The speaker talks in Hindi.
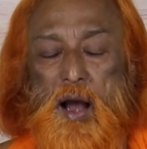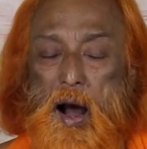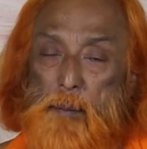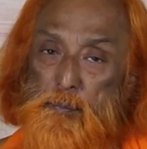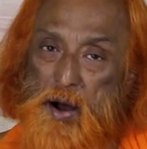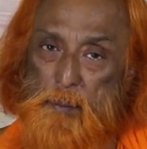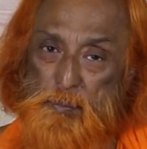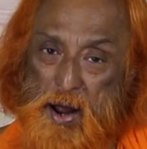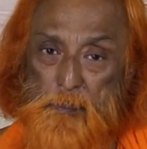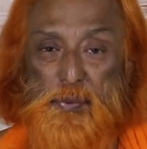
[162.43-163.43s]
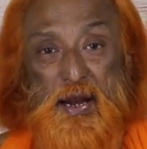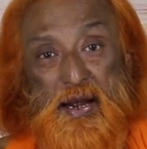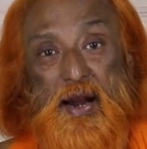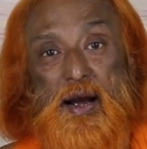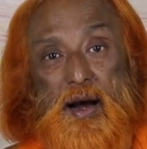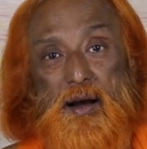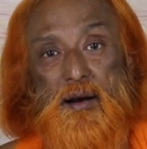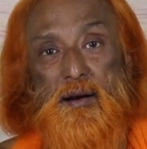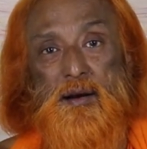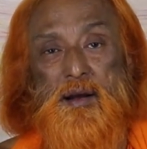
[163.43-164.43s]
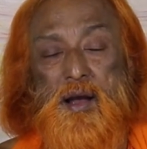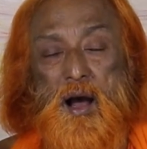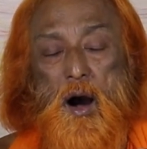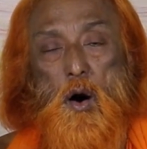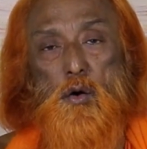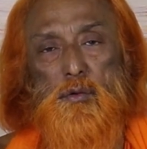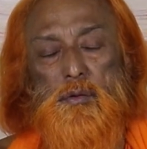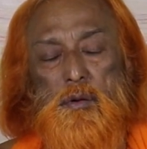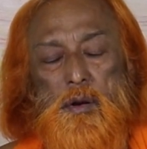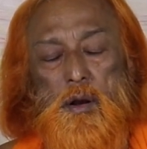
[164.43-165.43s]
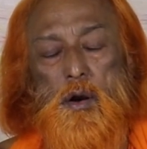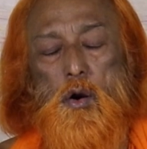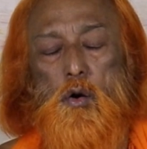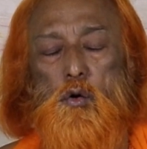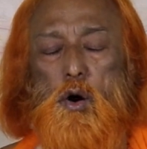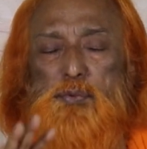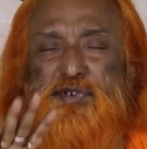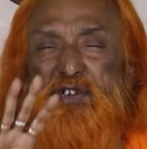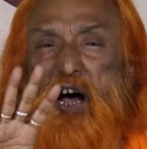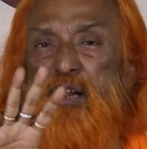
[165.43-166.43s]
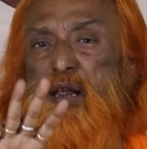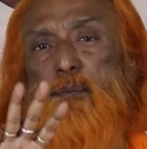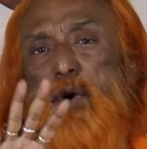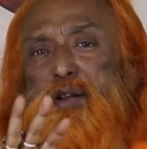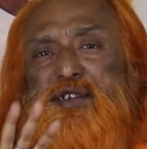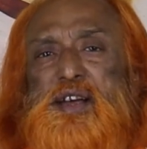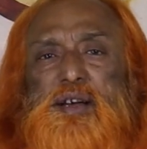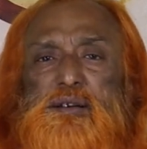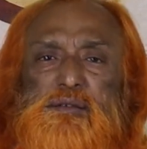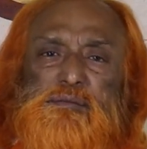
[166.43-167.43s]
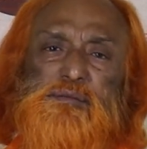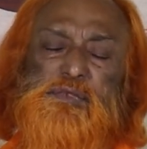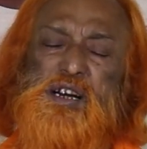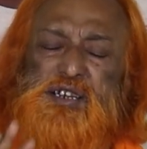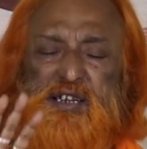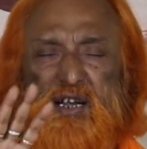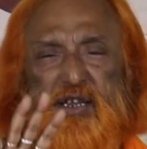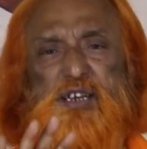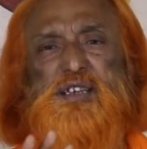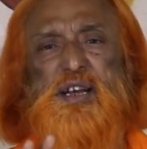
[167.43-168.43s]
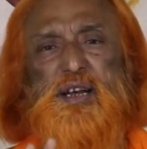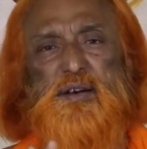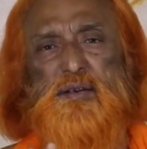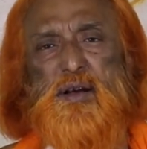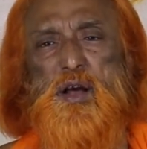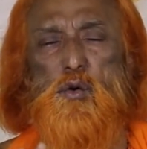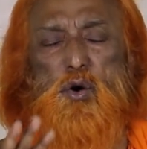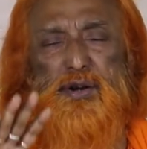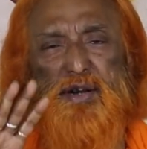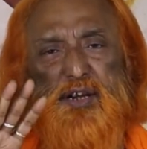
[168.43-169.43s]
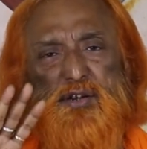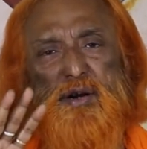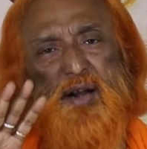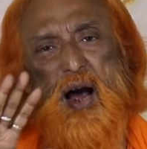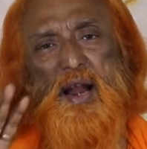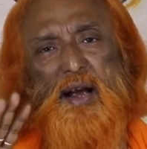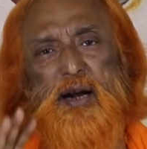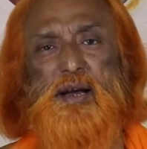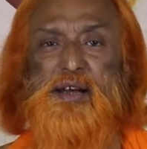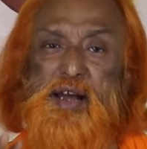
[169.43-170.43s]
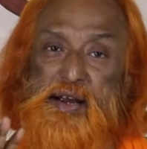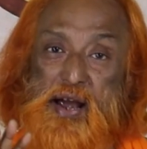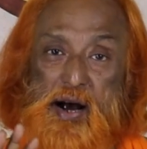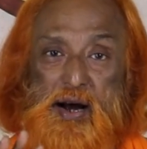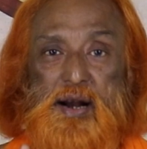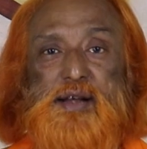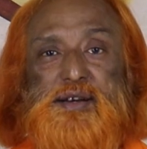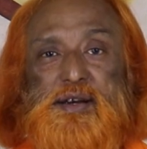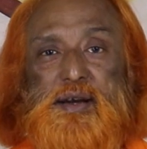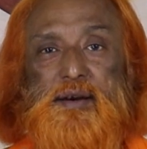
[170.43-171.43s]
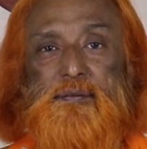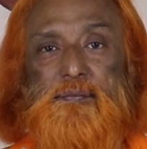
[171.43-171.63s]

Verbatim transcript: आप अपना फील करेगा और खूब शांत मन से शांति से कोई टेंशन ना लेकर के ये क्या करना चाहिए